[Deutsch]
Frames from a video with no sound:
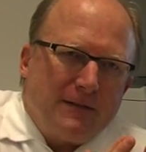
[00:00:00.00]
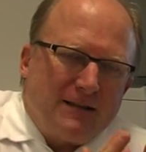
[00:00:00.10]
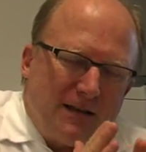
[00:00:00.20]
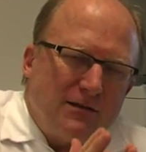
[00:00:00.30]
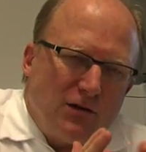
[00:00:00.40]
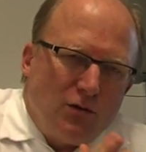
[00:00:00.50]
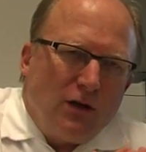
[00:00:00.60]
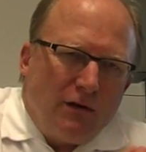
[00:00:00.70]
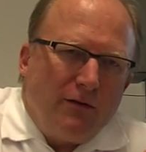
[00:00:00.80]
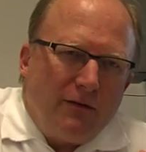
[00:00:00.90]
Das heißt, je
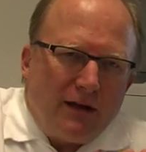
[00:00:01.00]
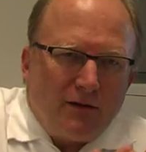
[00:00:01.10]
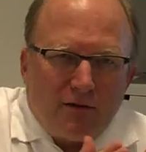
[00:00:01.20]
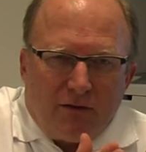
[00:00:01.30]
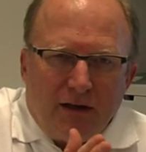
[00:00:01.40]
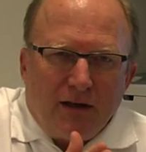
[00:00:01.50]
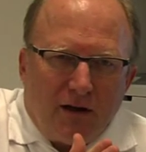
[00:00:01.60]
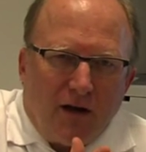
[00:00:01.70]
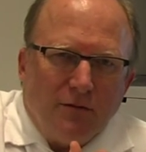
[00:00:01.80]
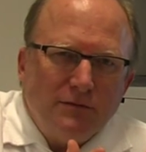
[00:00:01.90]
jünger wir werden und
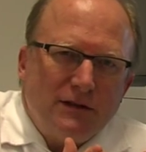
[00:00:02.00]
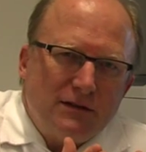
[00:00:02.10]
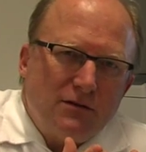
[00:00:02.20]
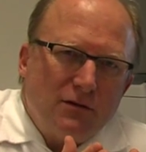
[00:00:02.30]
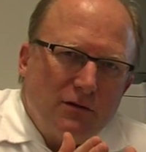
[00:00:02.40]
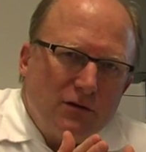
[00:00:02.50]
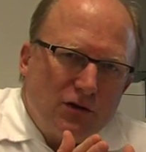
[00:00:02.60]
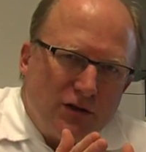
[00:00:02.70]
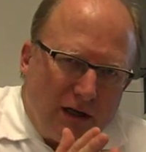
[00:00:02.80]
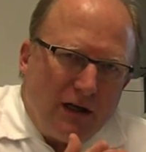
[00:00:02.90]
weniger haben, desto
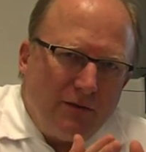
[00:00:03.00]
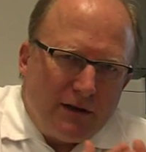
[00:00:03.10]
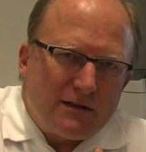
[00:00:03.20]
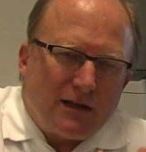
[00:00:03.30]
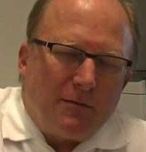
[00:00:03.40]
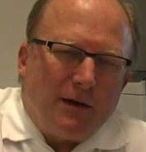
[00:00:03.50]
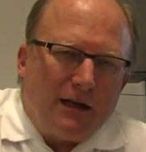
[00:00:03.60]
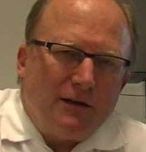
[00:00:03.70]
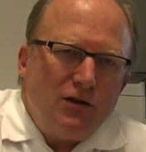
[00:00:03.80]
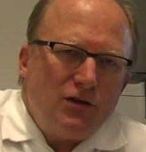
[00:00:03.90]
schneller wird es
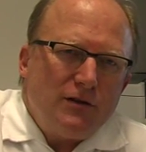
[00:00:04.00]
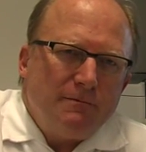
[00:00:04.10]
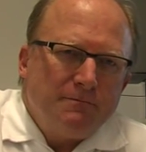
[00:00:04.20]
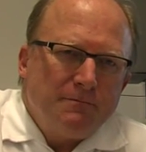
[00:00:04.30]
dramatisch.